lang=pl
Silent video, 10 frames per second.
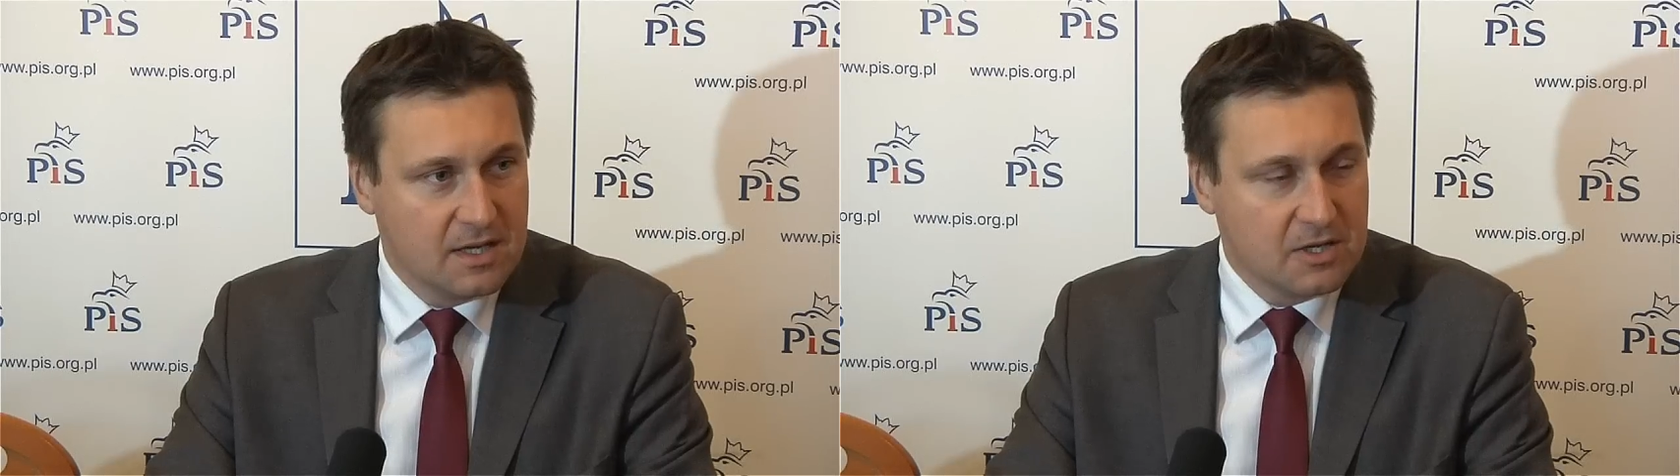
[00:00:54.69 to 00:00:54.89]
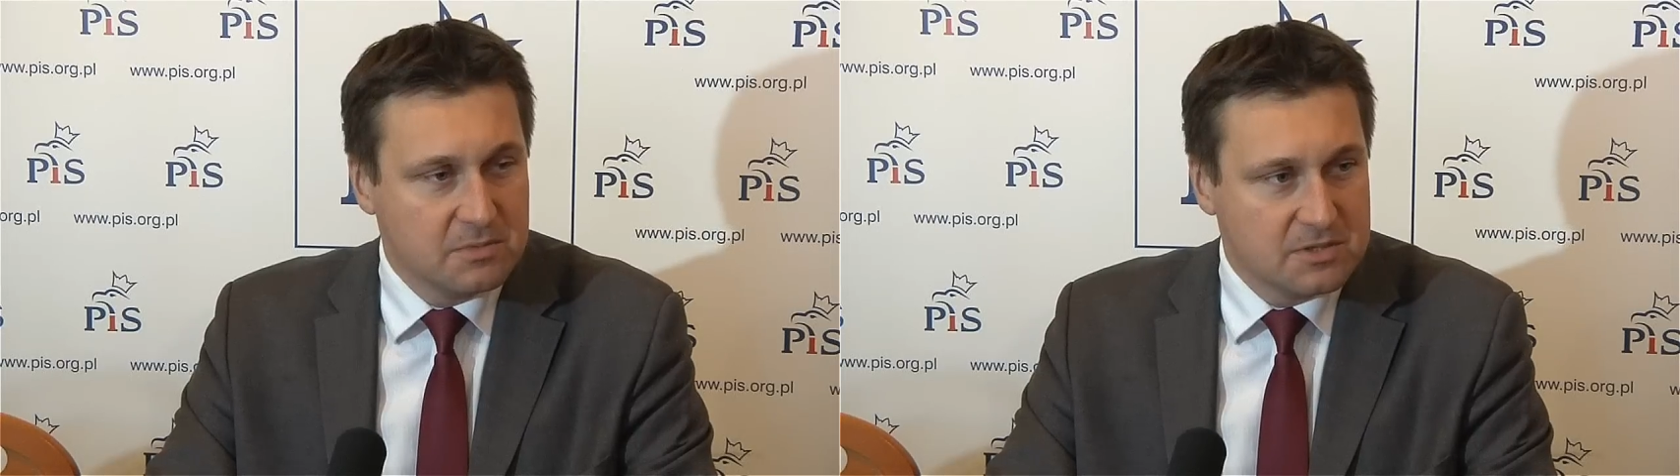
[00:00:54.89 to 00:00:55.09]

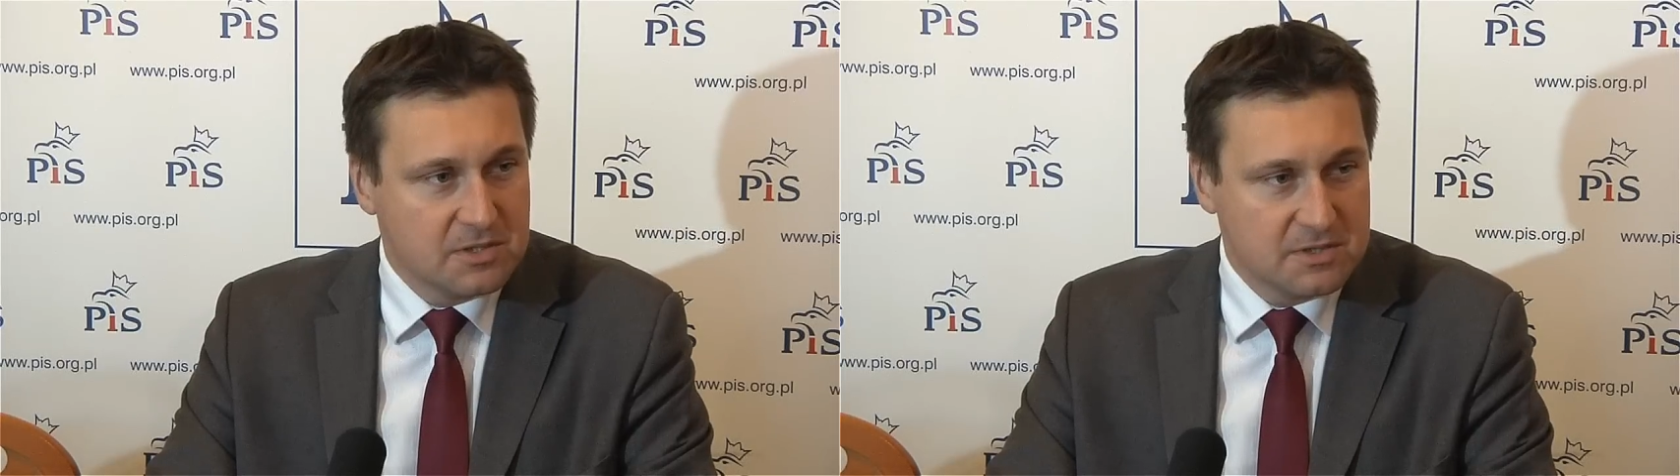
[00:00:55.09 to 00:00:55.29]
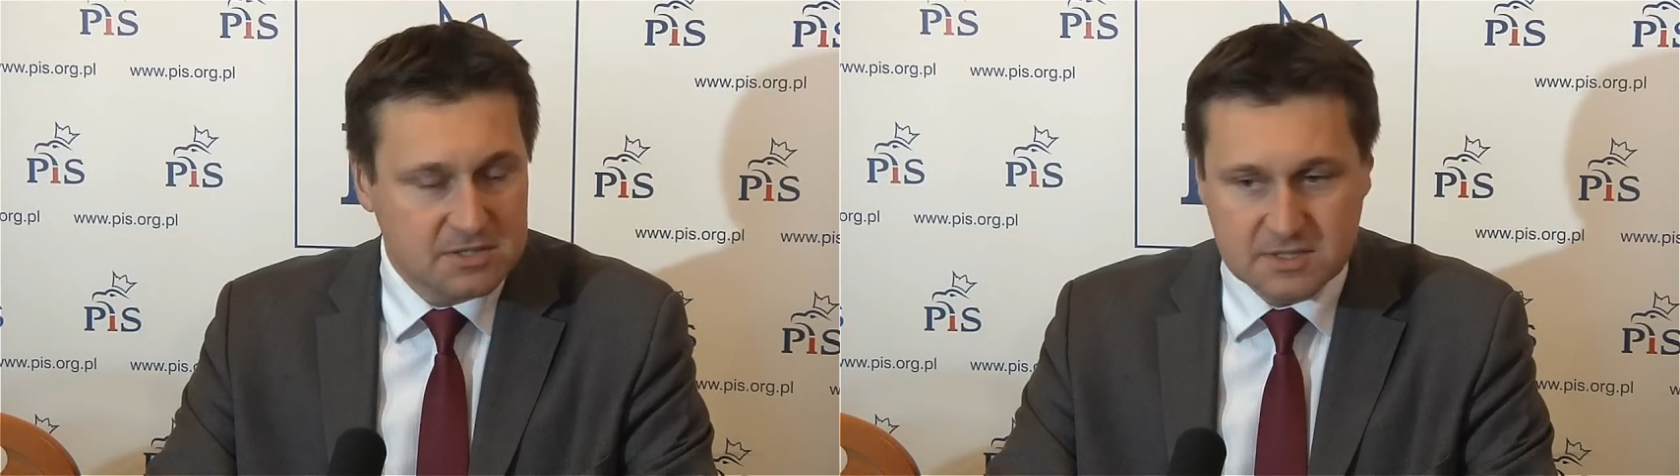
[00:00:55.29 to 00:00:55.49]

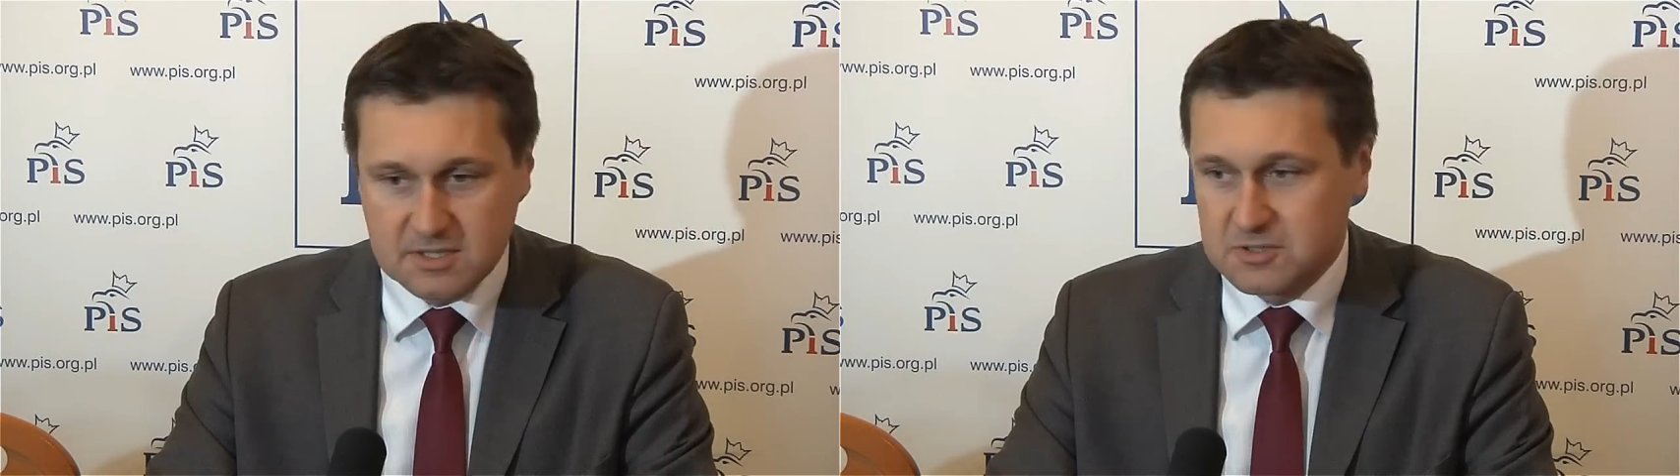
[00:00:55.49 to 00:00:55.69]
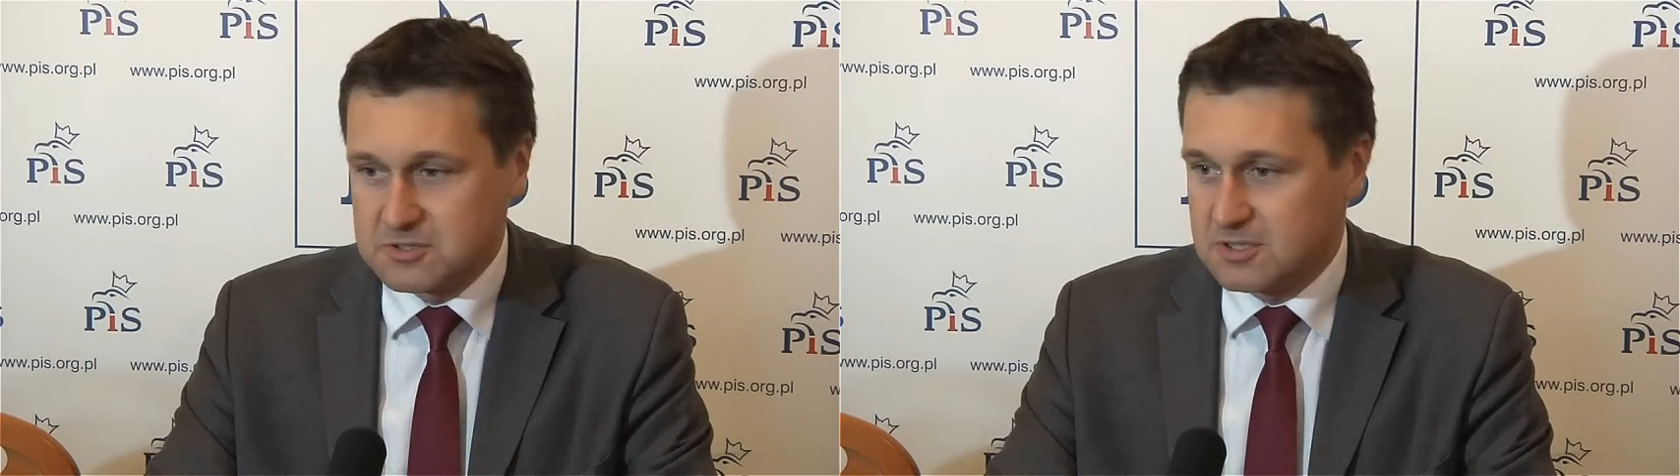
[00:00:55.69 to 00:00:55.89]
komentować,
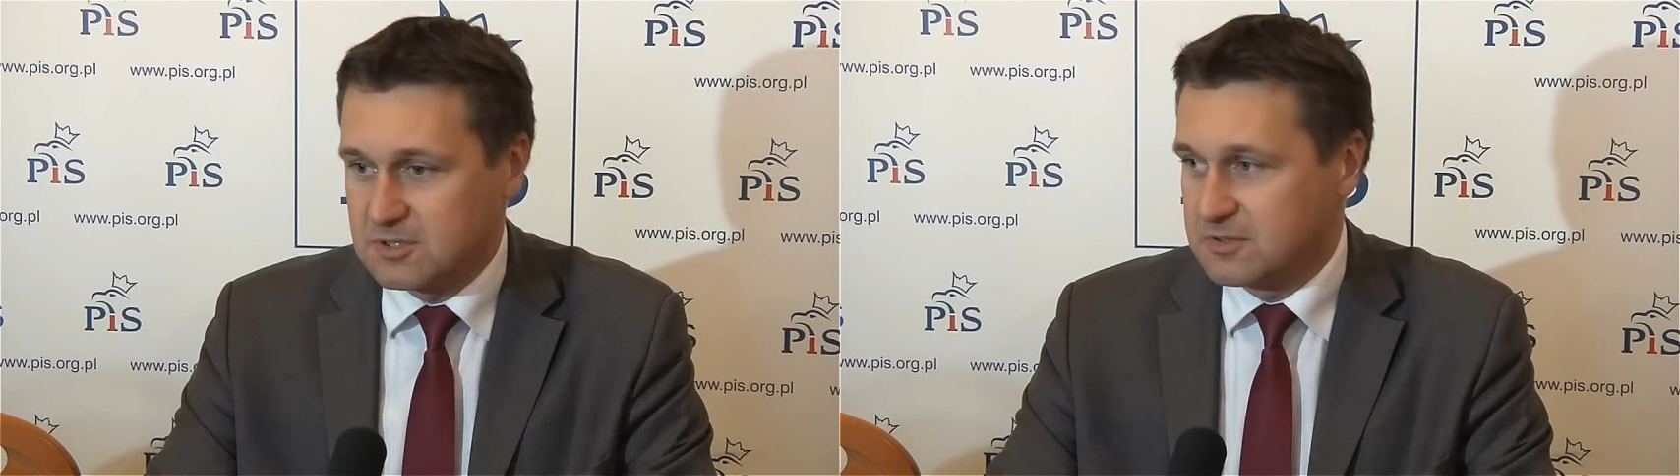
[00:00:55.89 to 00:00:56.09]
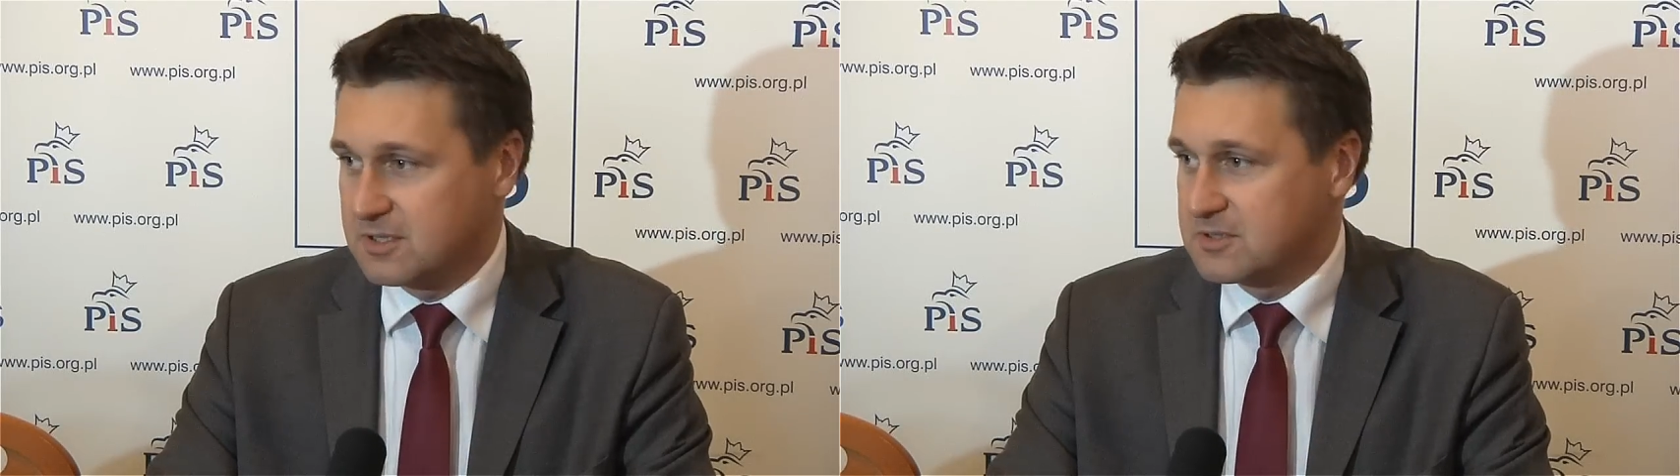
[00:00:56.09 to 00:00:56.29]
dlatego że
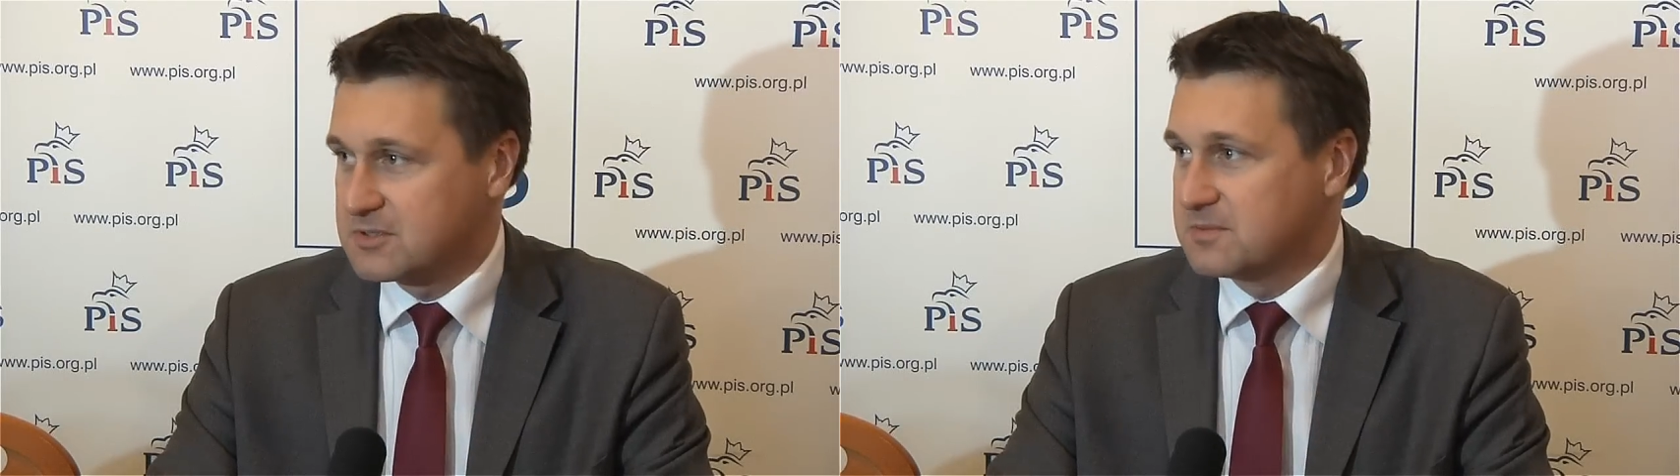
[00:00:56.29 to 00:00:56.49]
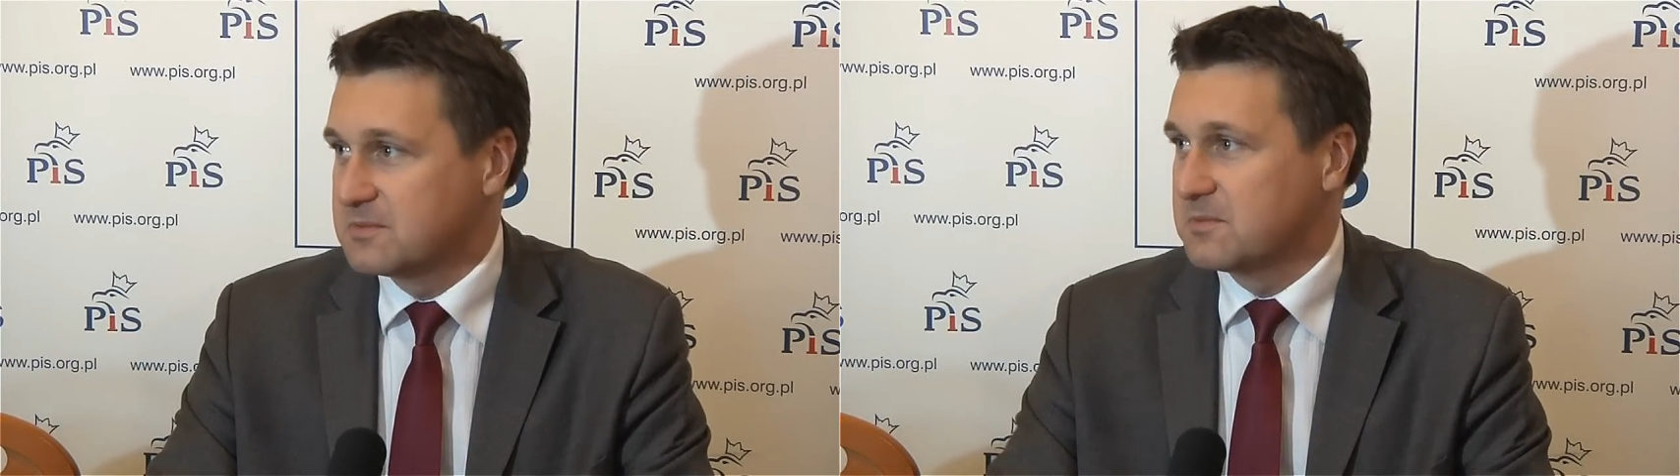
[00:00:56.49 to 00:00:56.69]
od tego są